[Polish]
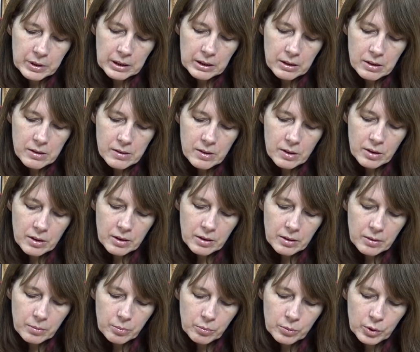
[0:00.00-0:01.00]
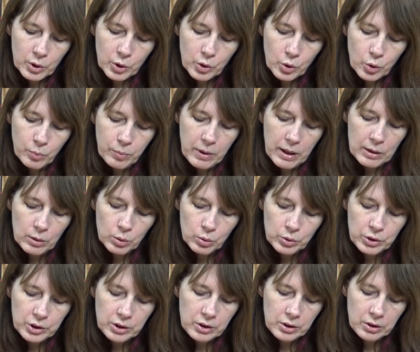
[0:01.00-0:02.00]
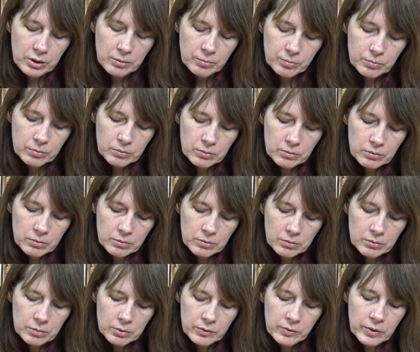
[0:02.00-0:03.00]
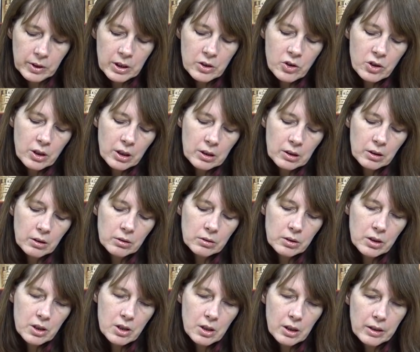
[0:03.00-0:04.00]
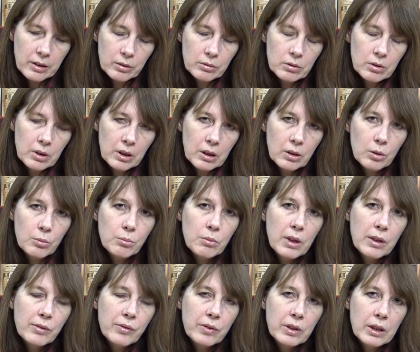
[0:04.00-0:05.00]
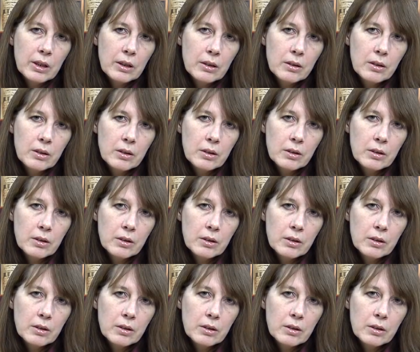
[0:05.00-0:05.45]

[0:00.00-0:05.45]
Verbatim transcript: Jest grupa ludzi, wręcz karty określają to jako mafia